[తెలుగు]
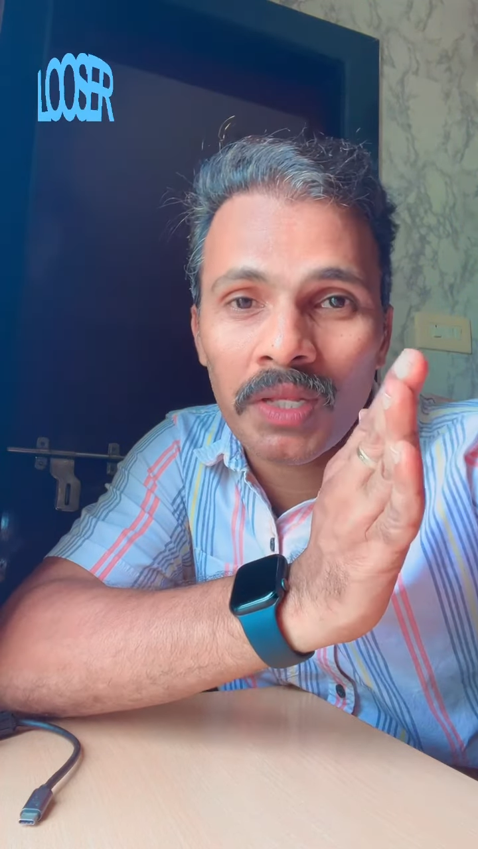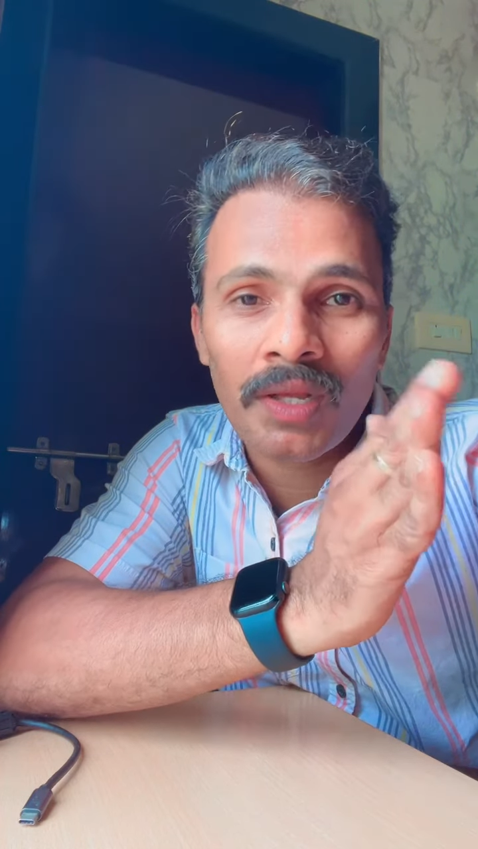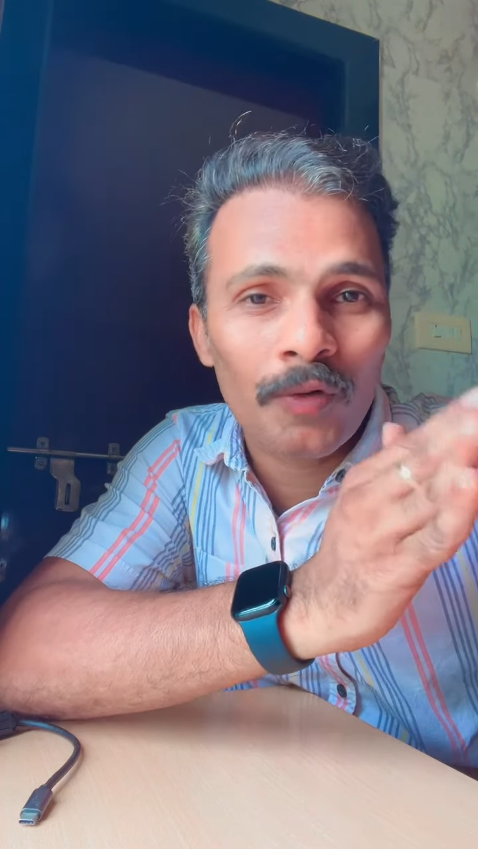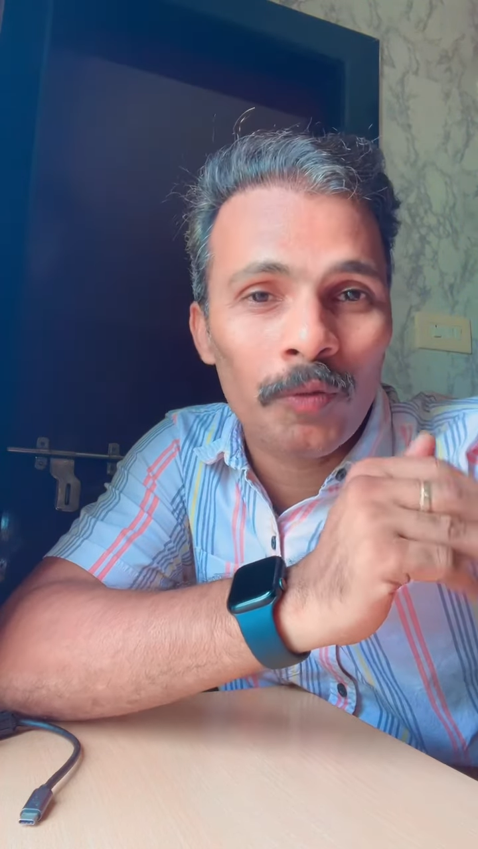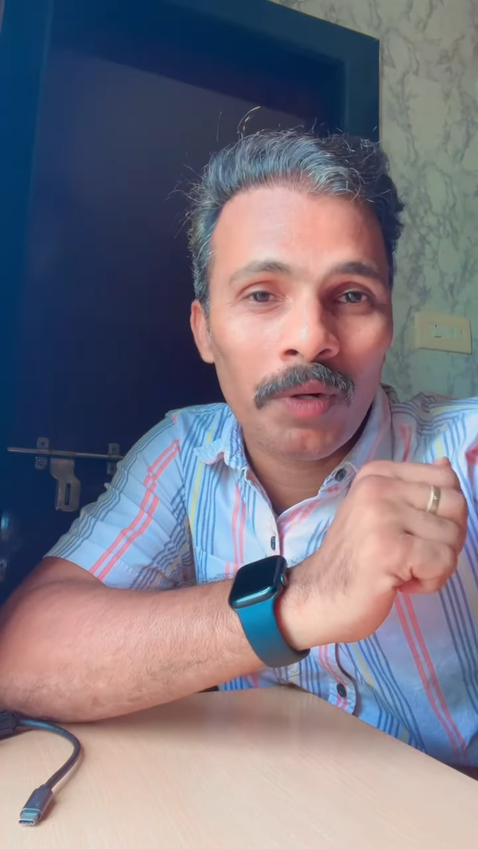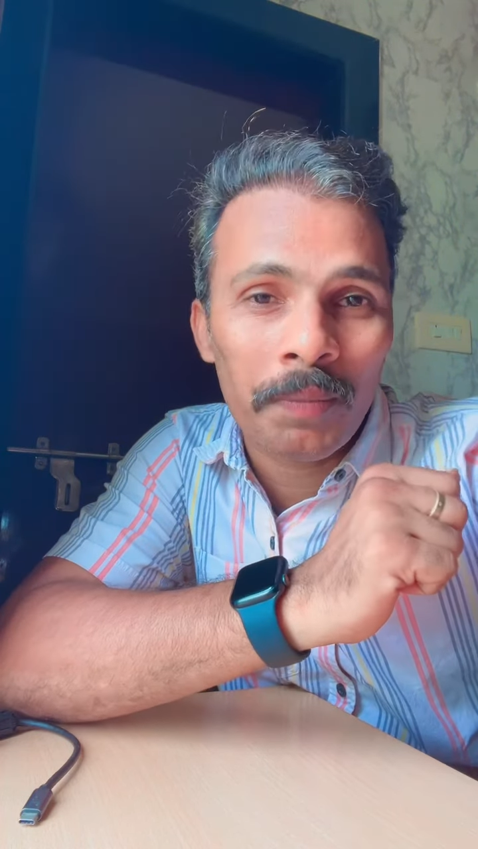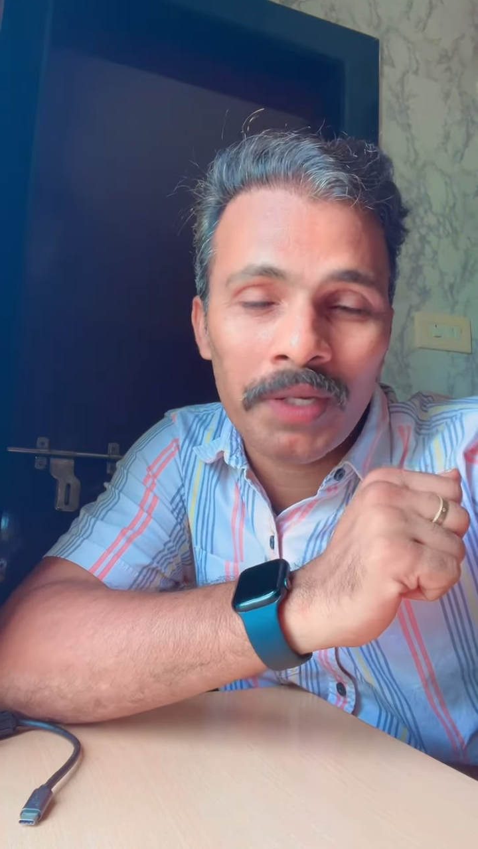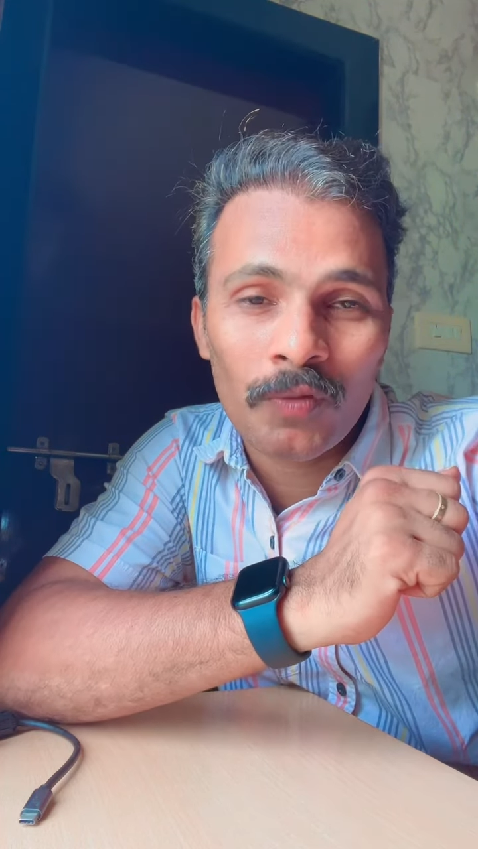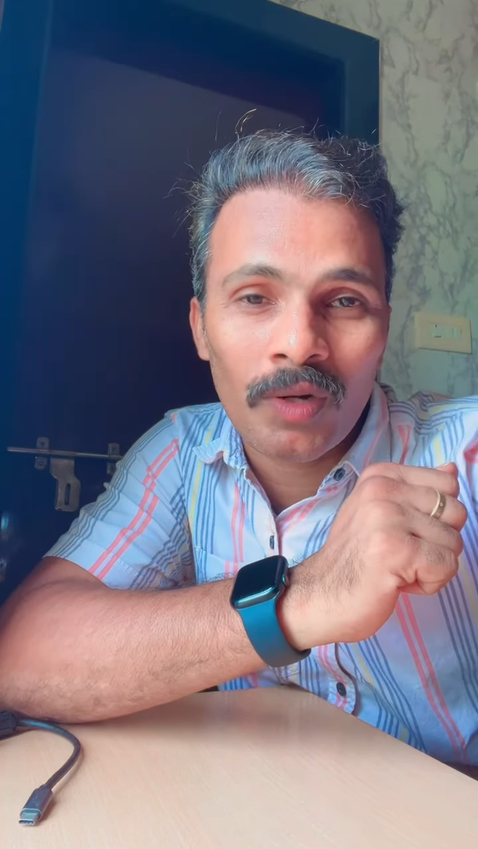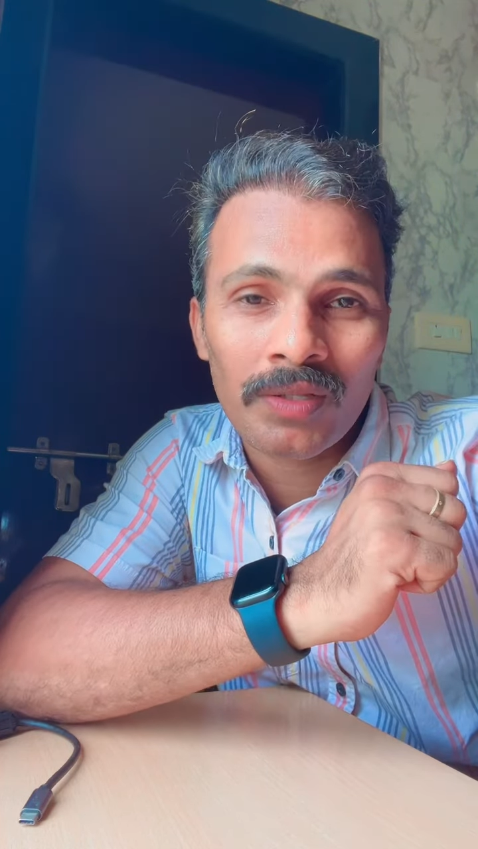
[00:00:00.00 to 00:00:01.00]
ఎలాగో
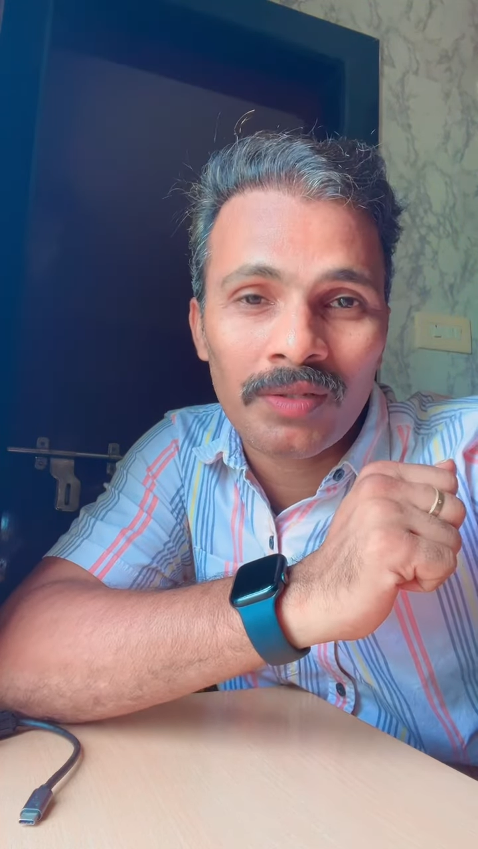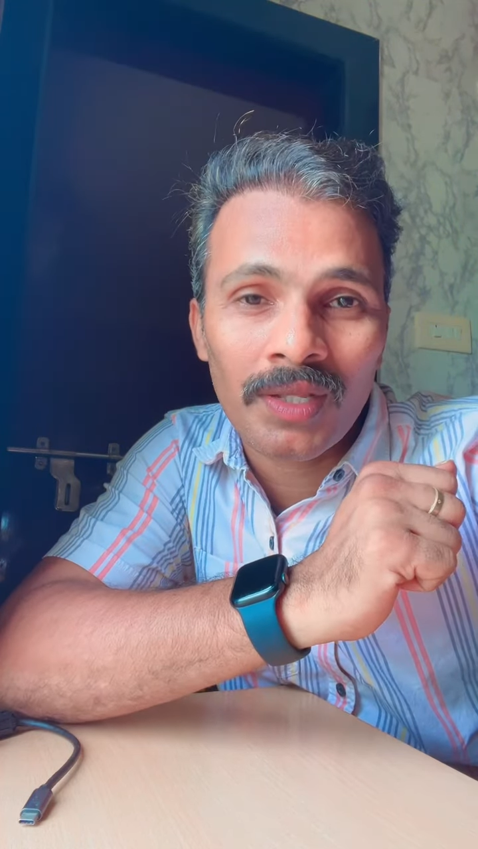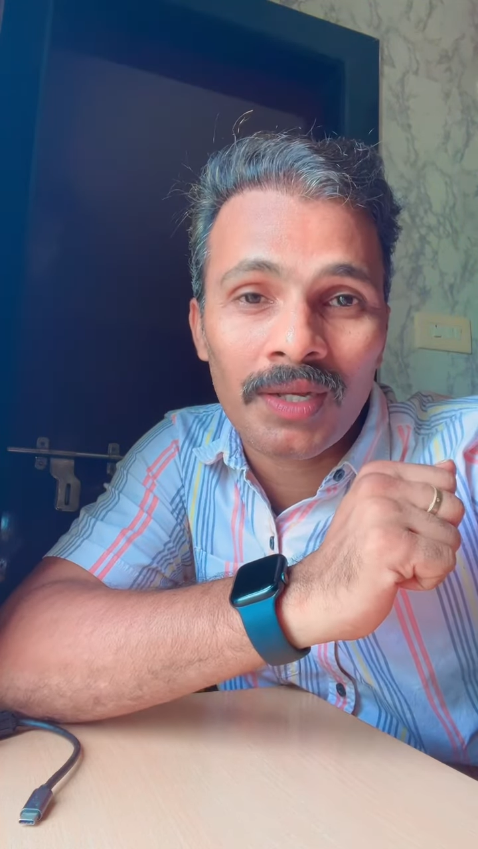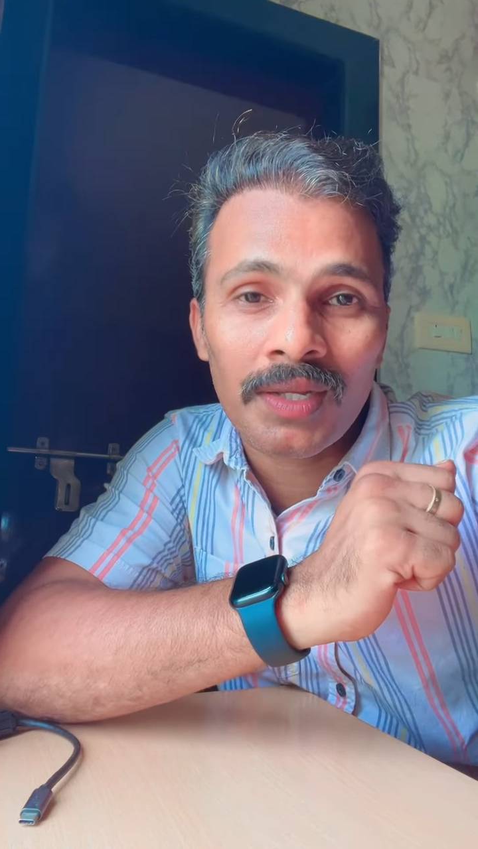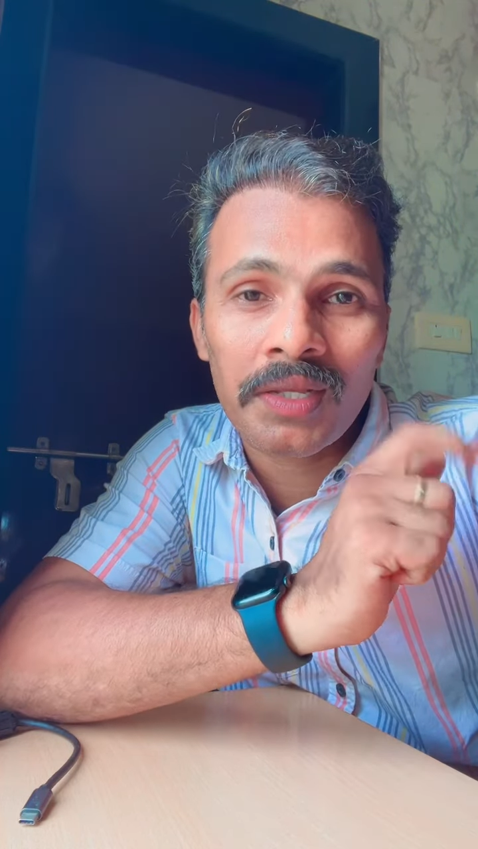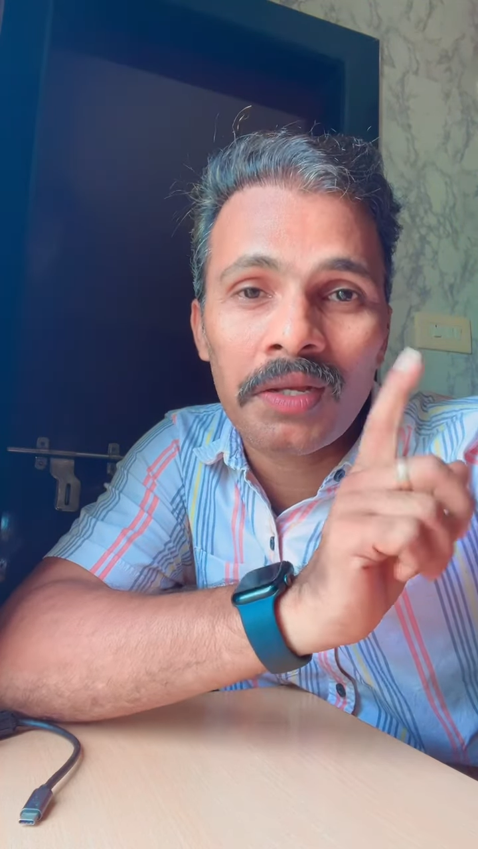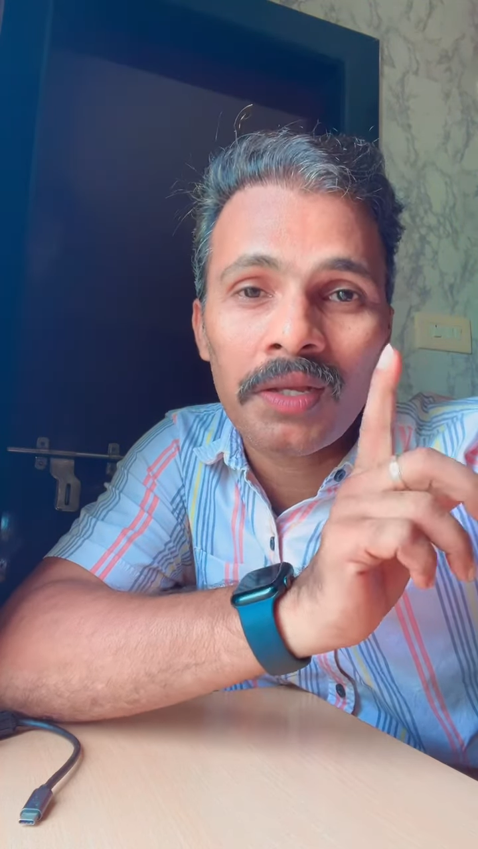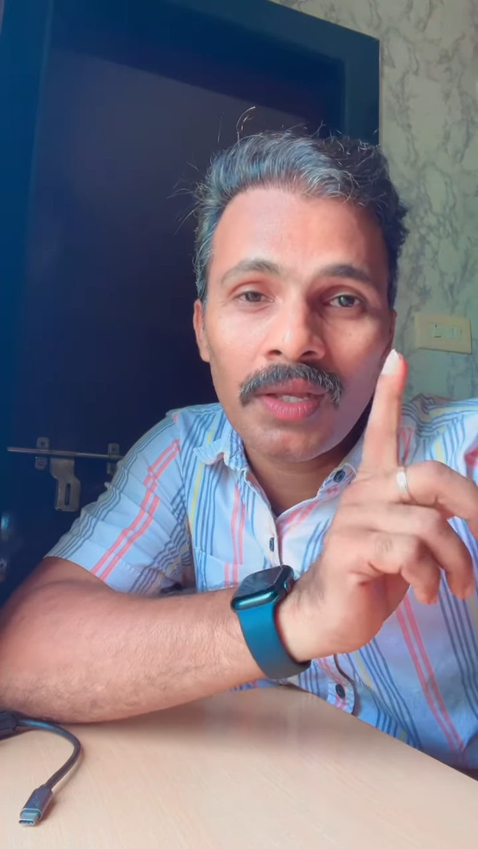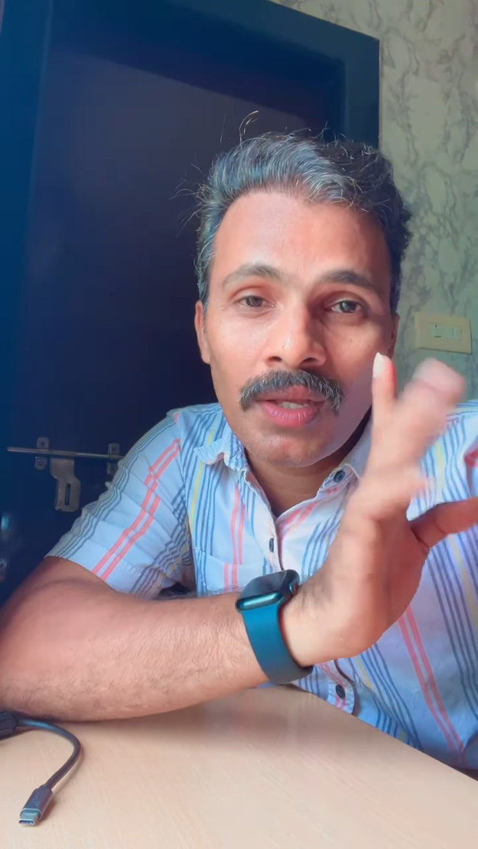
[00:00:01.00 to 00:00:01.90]
మొబైల్ వాడుతున్నాం కదా